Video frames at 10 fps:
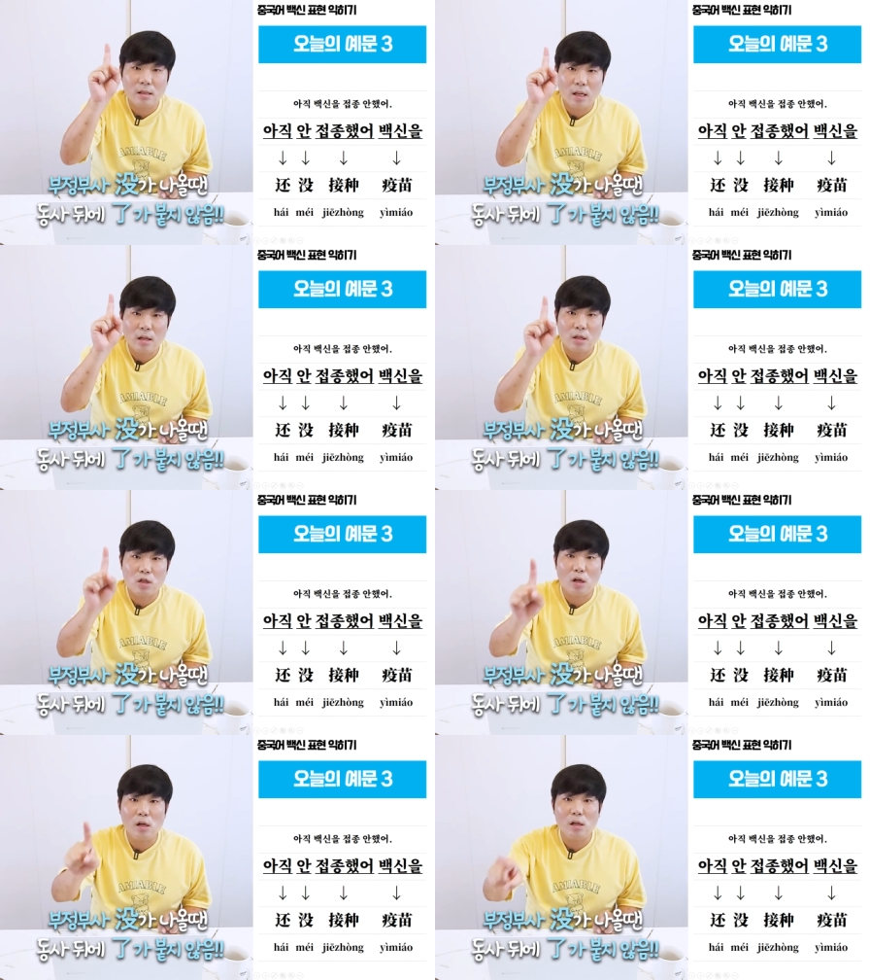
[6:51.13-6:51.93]
때는
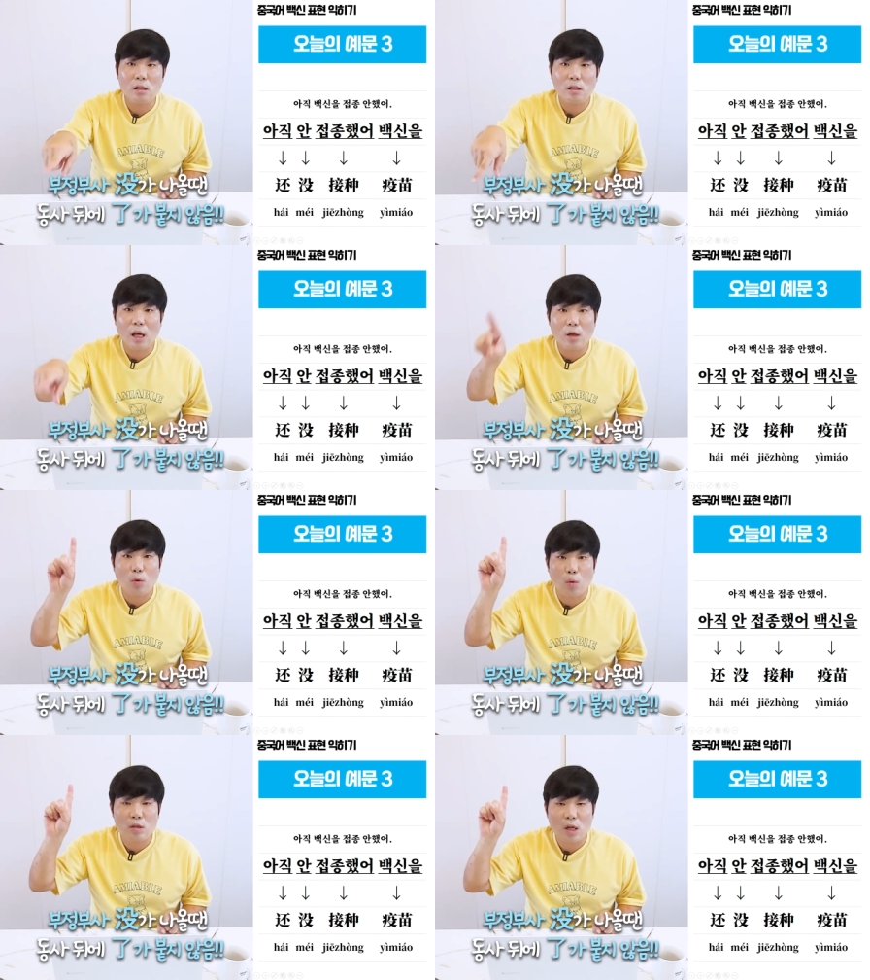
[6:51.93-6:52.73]
절대
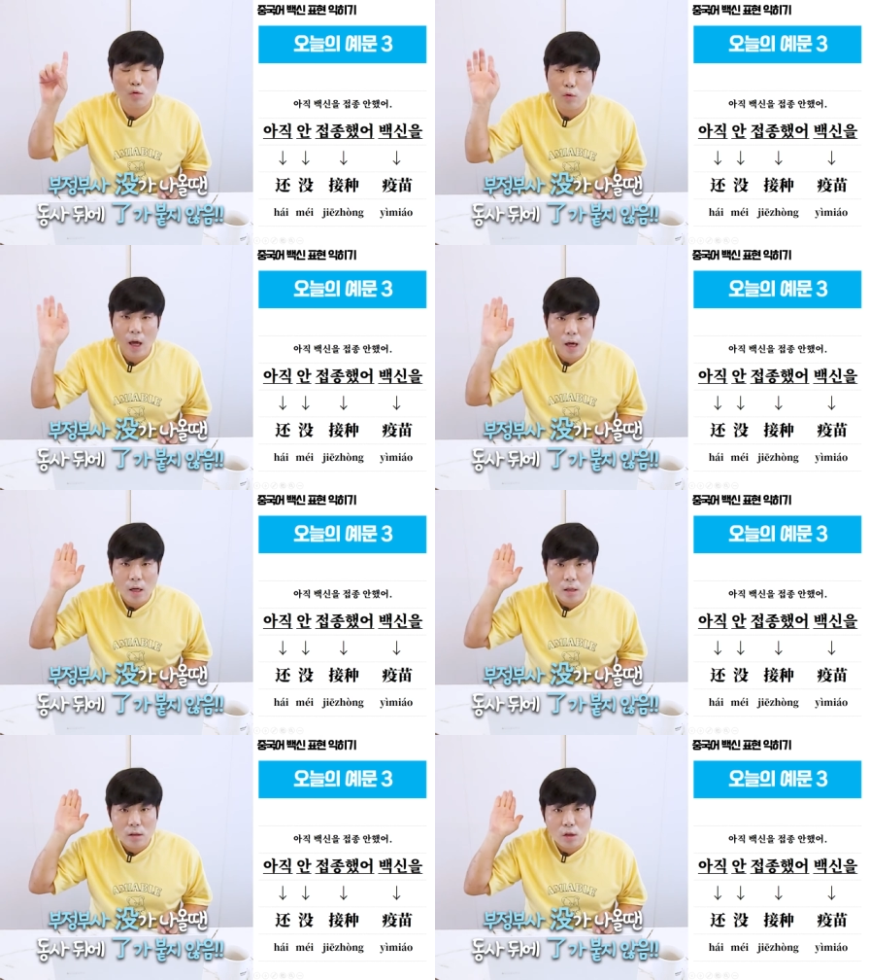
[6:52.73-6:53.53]
동사 뒤에
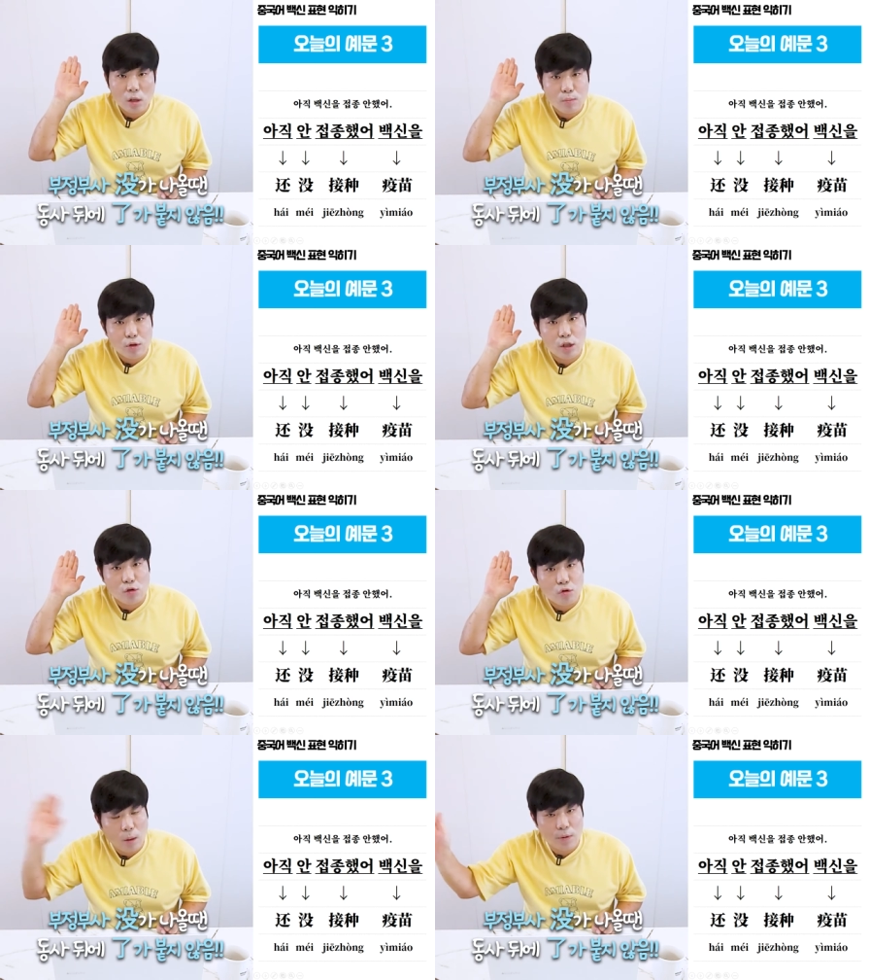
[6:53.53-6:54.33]
를를 붙일
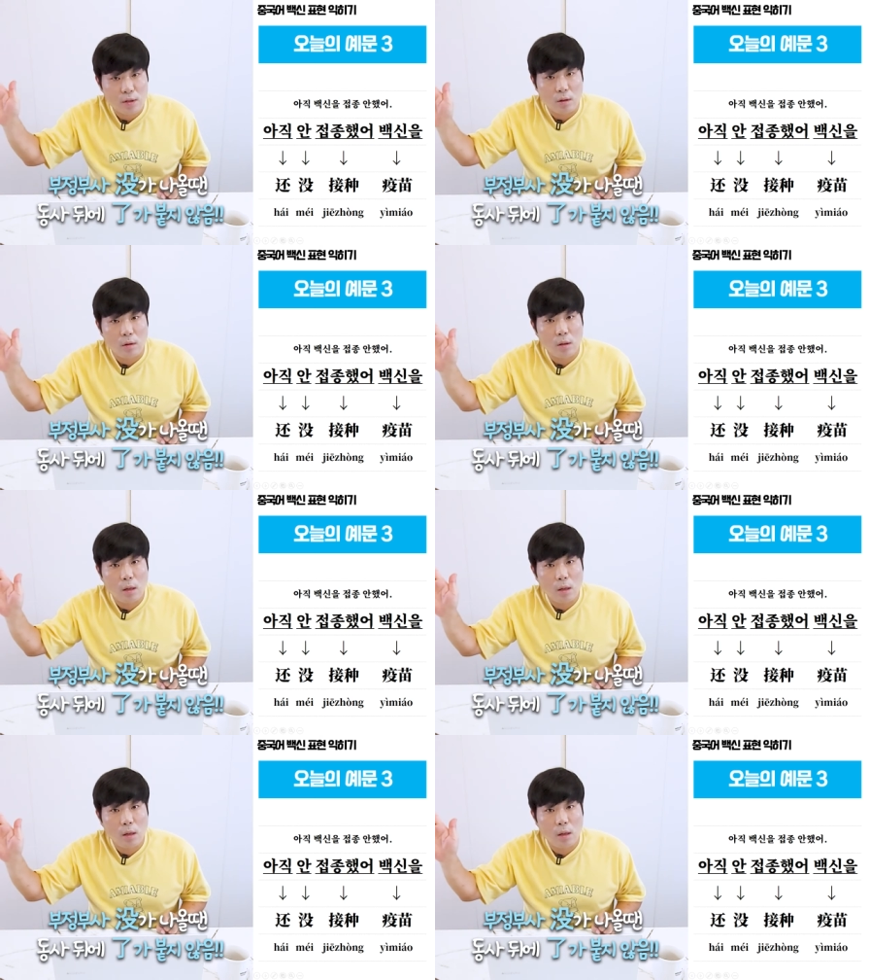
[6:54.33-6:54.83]
수가 없어